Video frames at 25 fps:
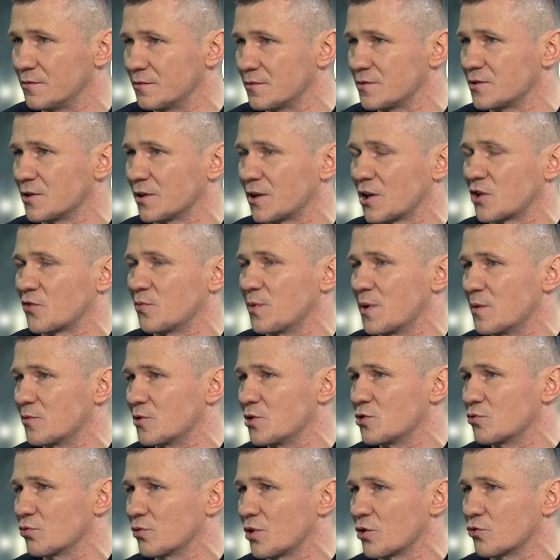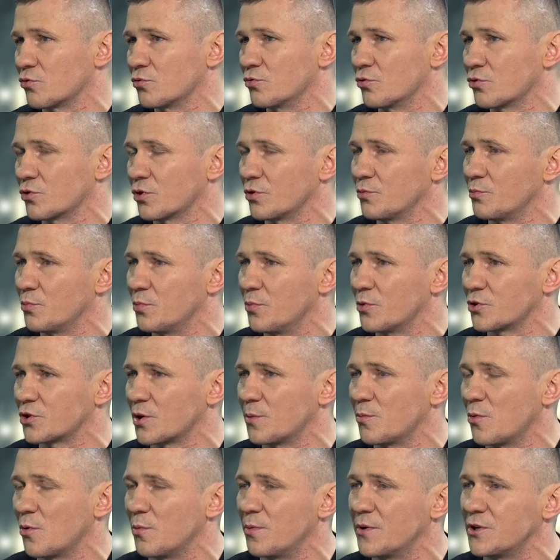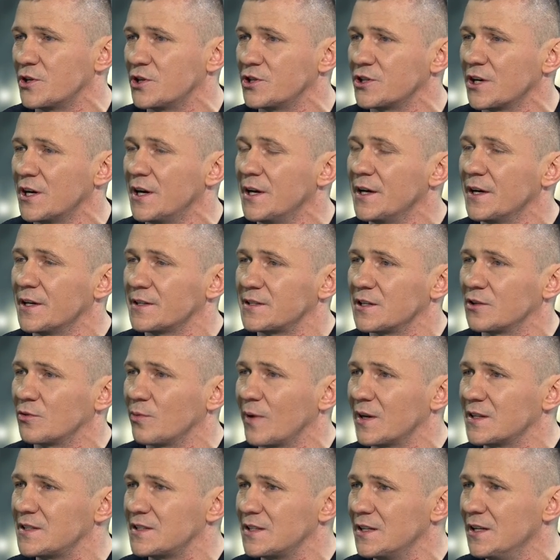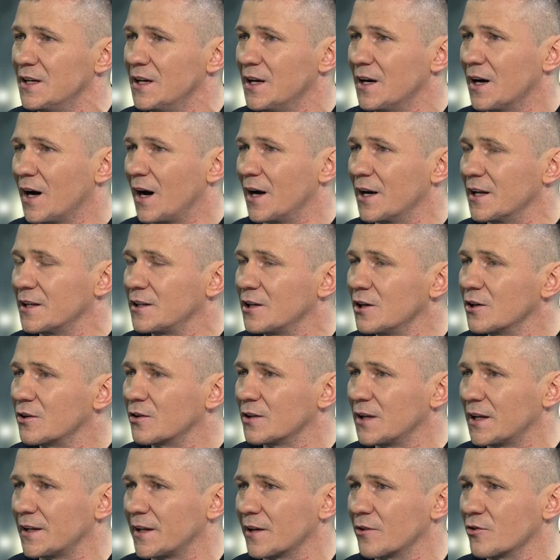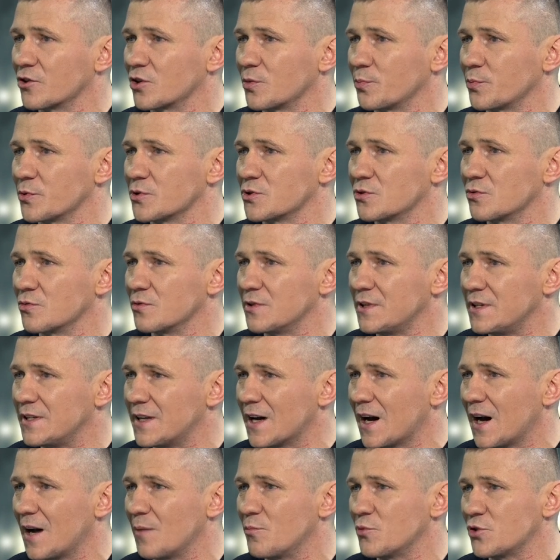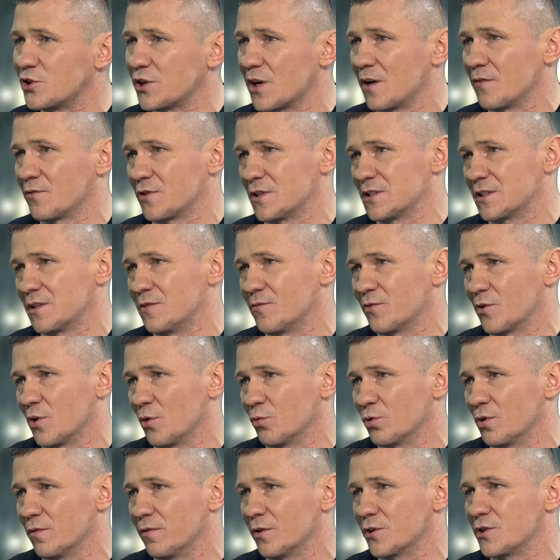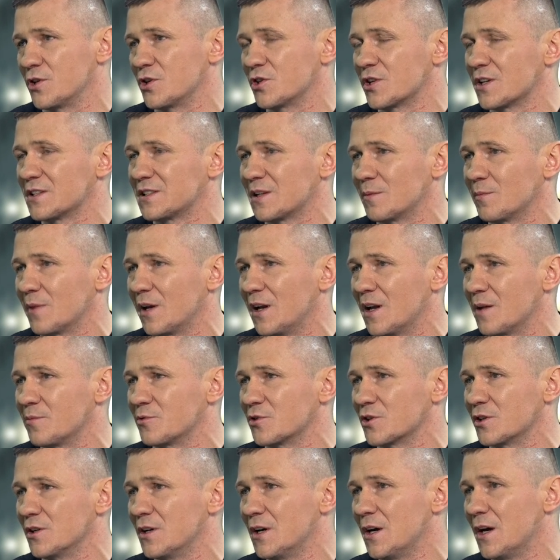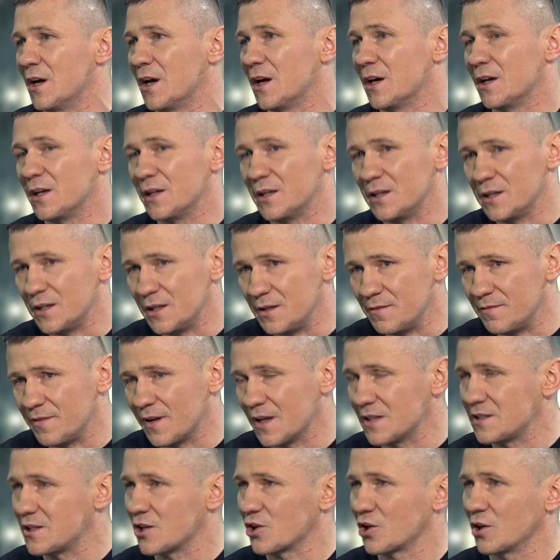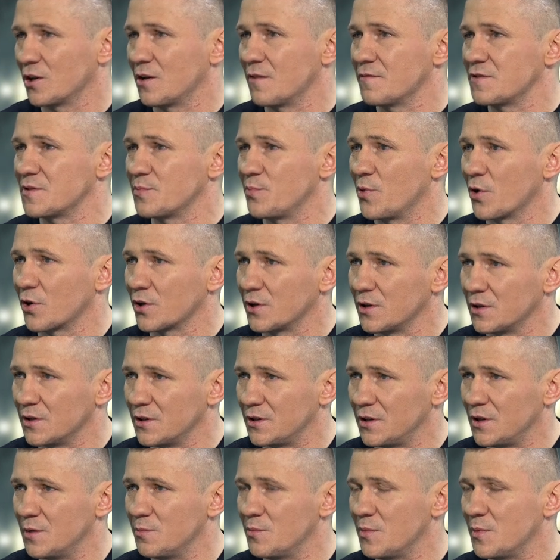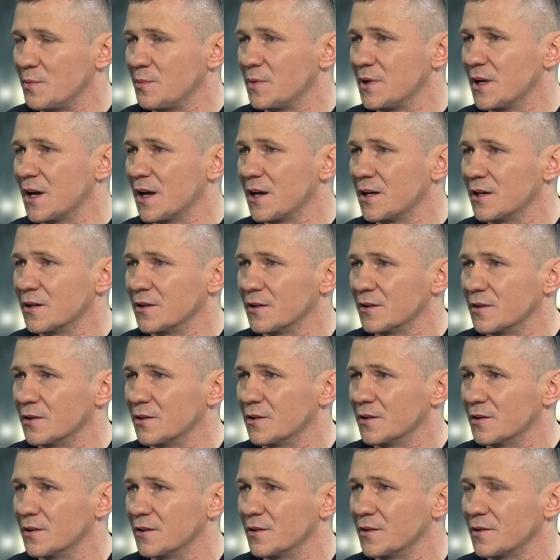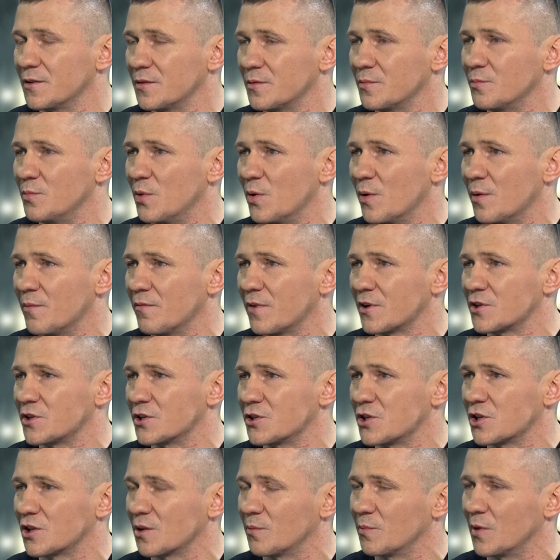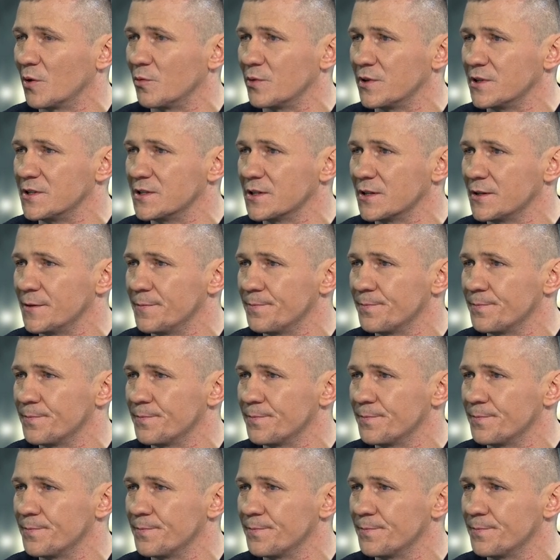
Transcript: co też w moim życiu też dużo można było powiedzieć sytuacji, ale tylko dlatego, że po prostu ja musiałem wszystkim w koło udowodnić, że jestem najlepszy. Im więcej szedłem w sport, tym mniej yy, byłem właśnie gdzieś tam na ulicy.